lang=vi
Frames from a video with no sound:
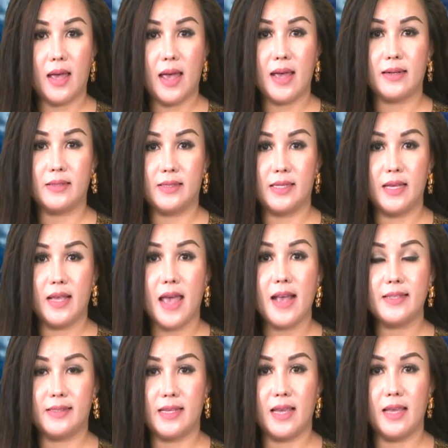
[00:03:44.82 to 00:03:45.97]

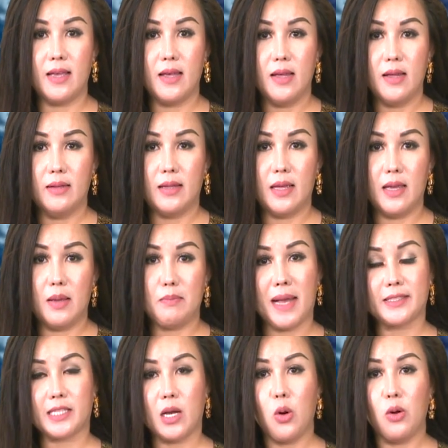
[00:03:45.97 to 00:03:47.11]
NCSC, thì mạng
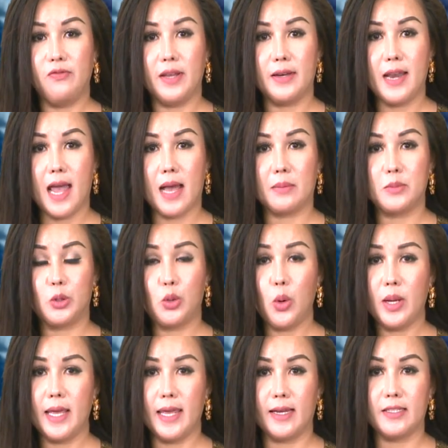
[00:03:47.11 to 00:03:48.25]
xã hội Việt Nam
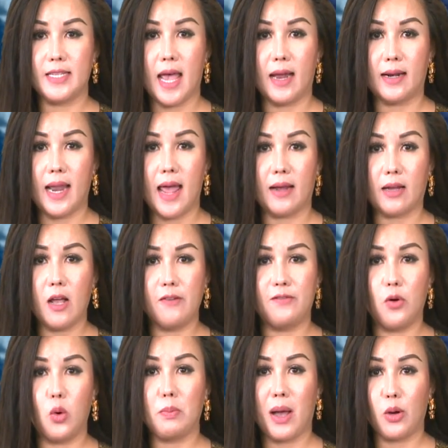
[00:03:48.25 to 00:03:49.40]
xuất hiện tràn lan các
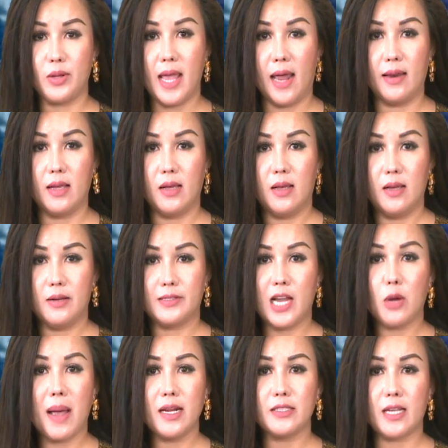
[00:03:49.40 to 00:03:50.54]
vụ mạo danh, rao
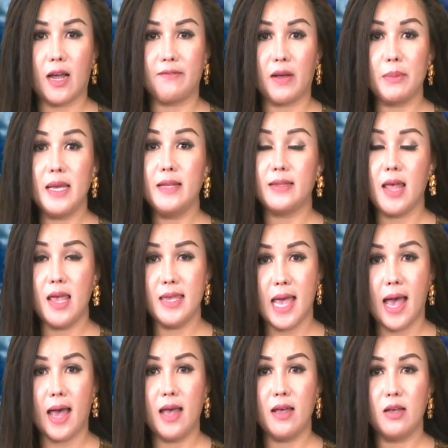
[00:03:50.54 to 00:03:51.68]
bán sản phẩm y tế
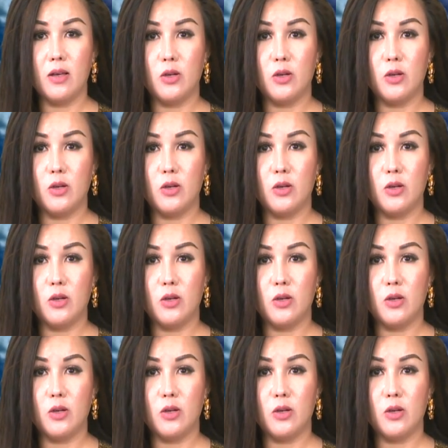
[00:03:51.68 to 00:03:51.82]
giả,